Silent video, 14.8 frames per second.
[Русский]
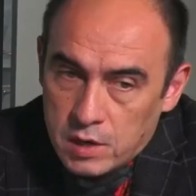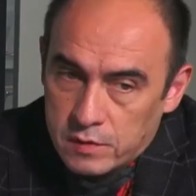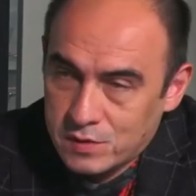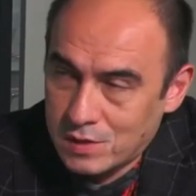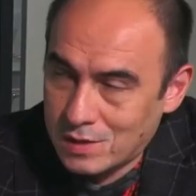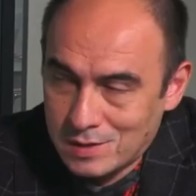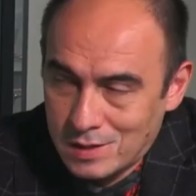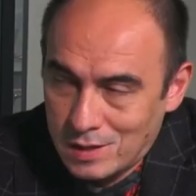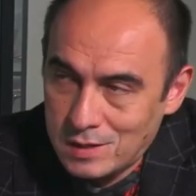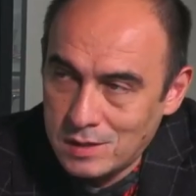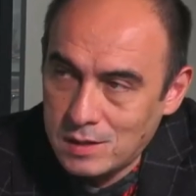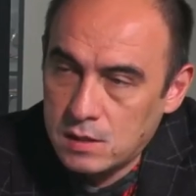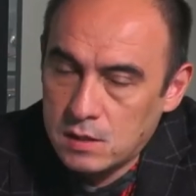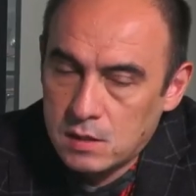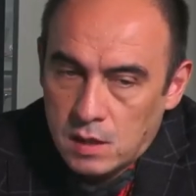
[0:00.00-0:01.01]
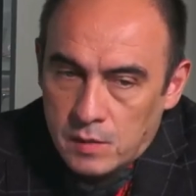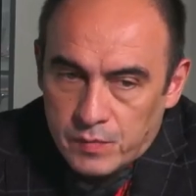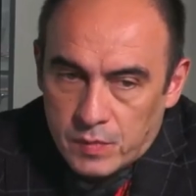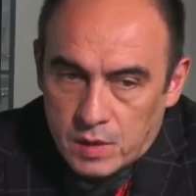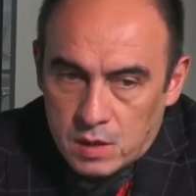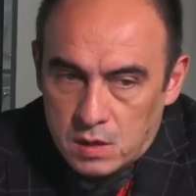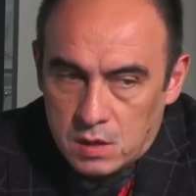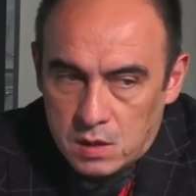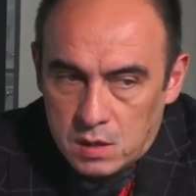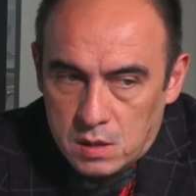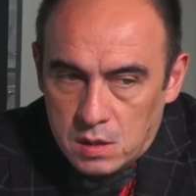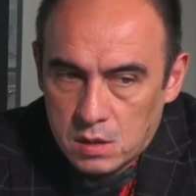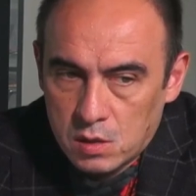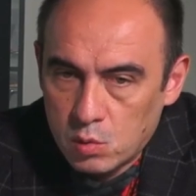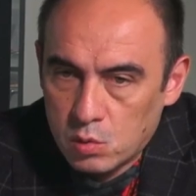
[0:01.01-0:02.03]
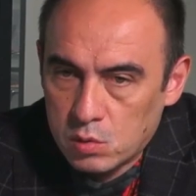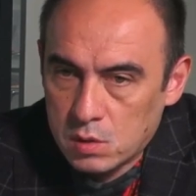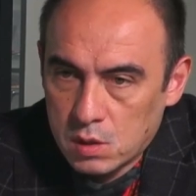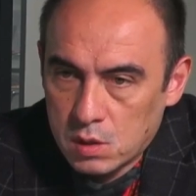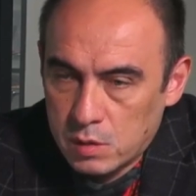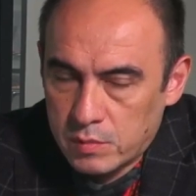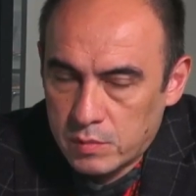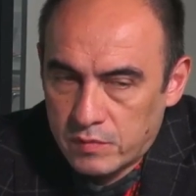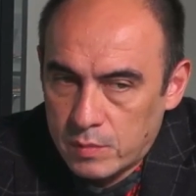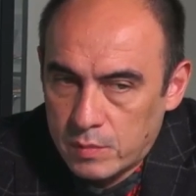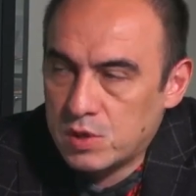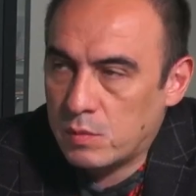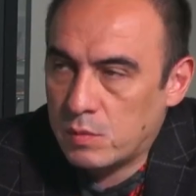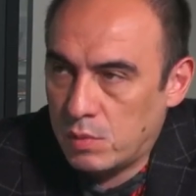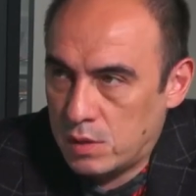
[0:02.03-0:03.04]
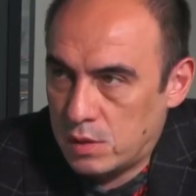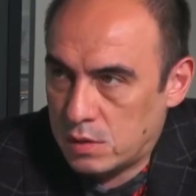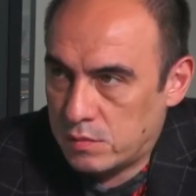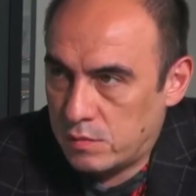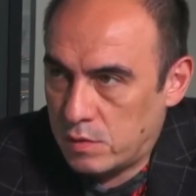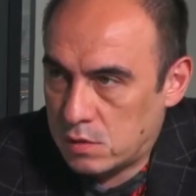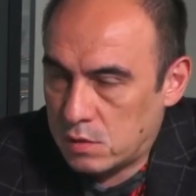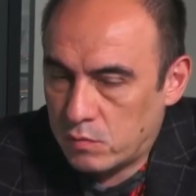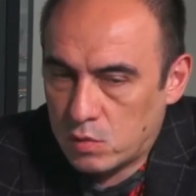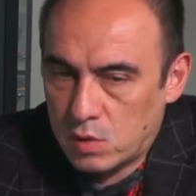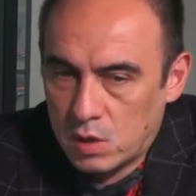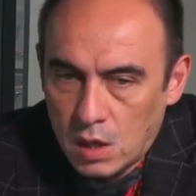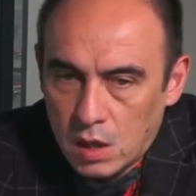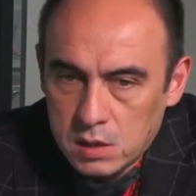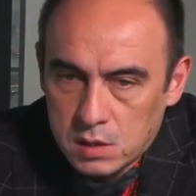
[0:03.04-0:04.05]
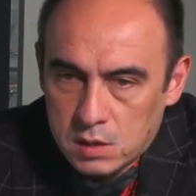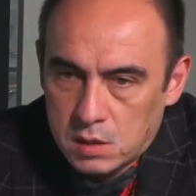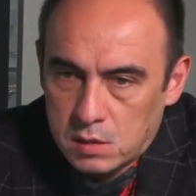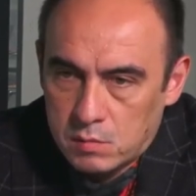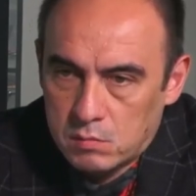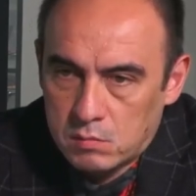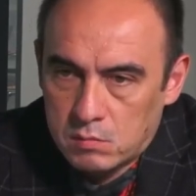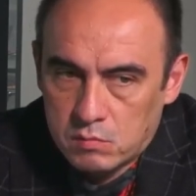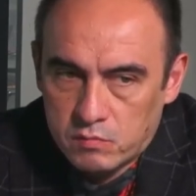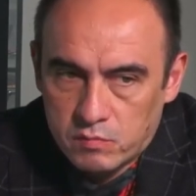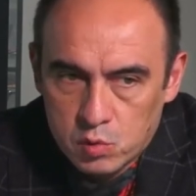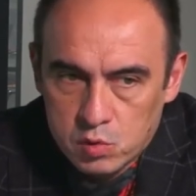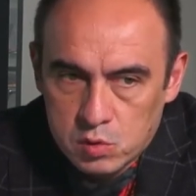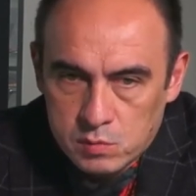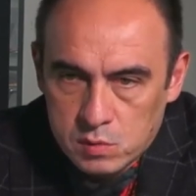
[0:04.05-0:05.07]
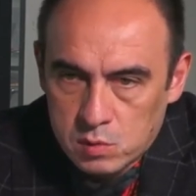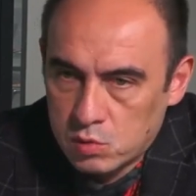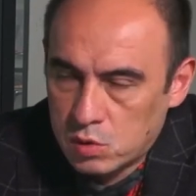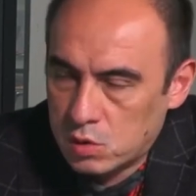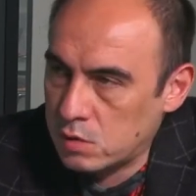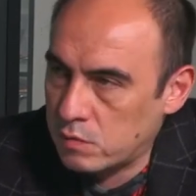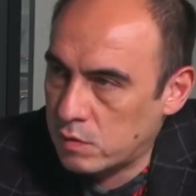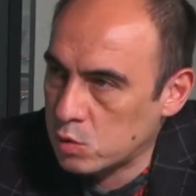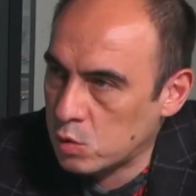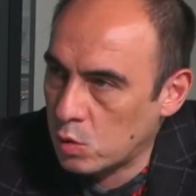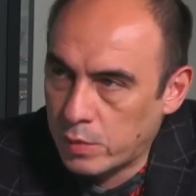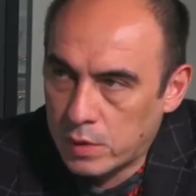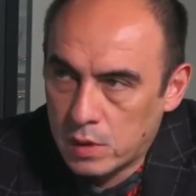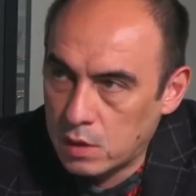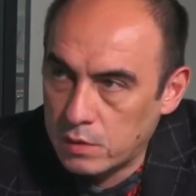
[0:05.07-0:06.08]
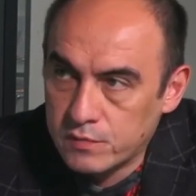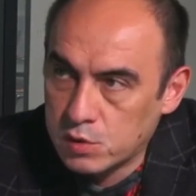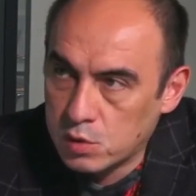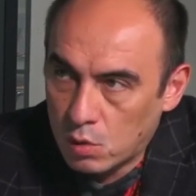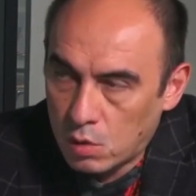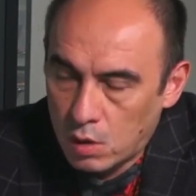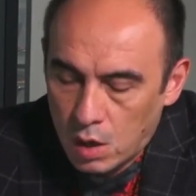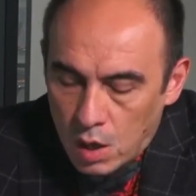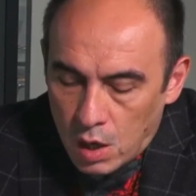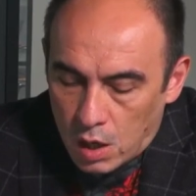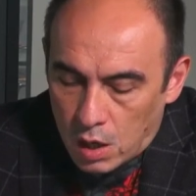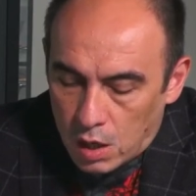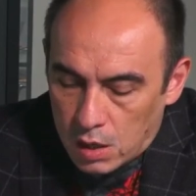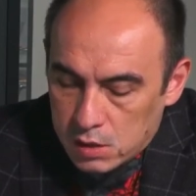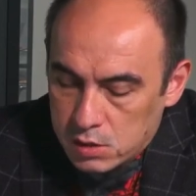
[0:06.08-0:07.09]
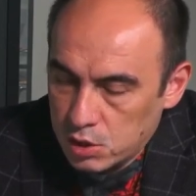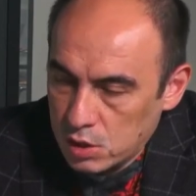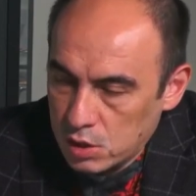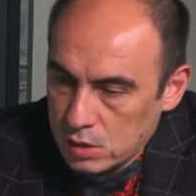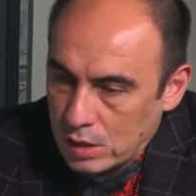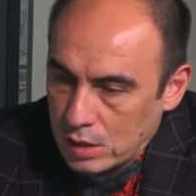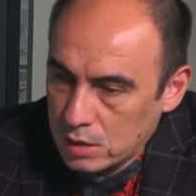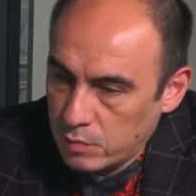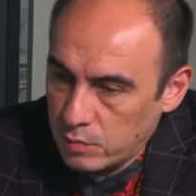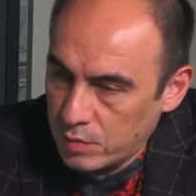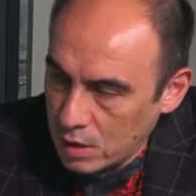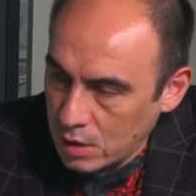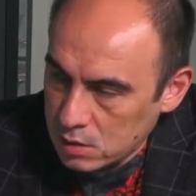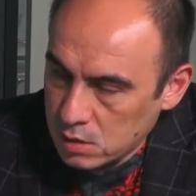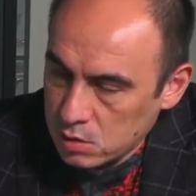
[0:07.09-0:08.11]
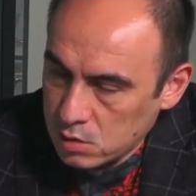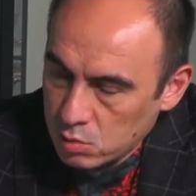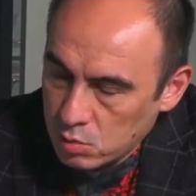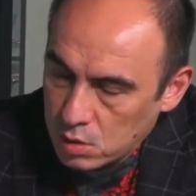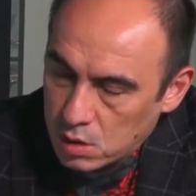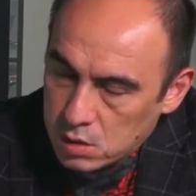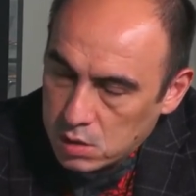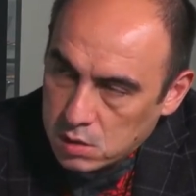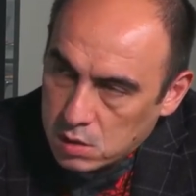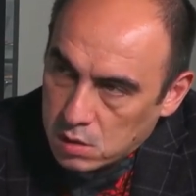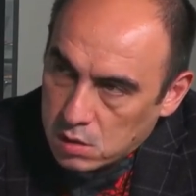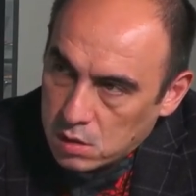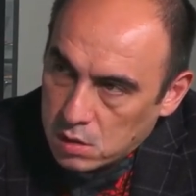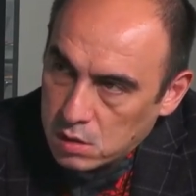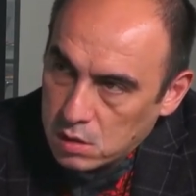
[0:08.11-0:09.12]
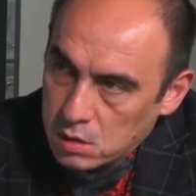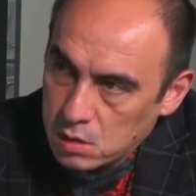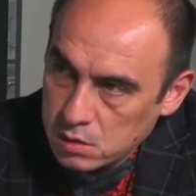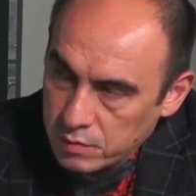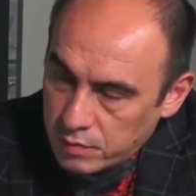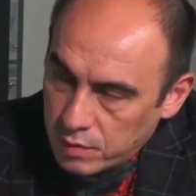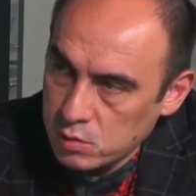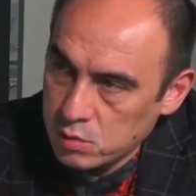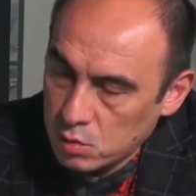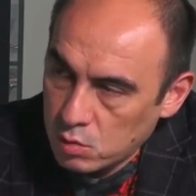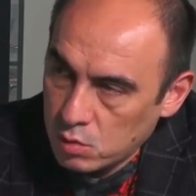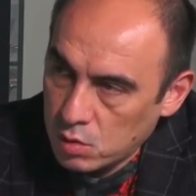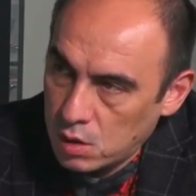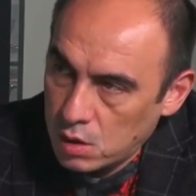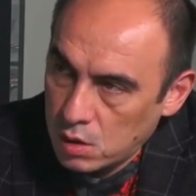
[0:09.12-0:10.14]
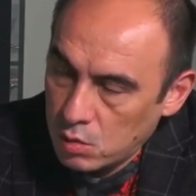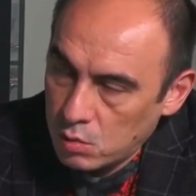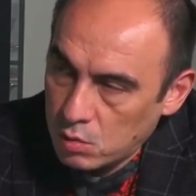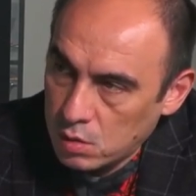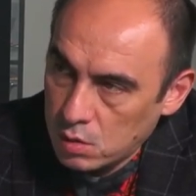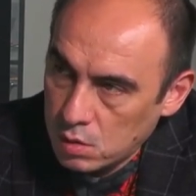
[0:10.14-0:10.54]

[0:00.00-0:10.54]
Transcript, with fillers: Все остальные э, регионы Крыма вообще были неизвестны. Вот Ялта там, в лучшем случае Севастополь и все. А сейчас как-то меняется ситуация, э, развиваются другие регионы.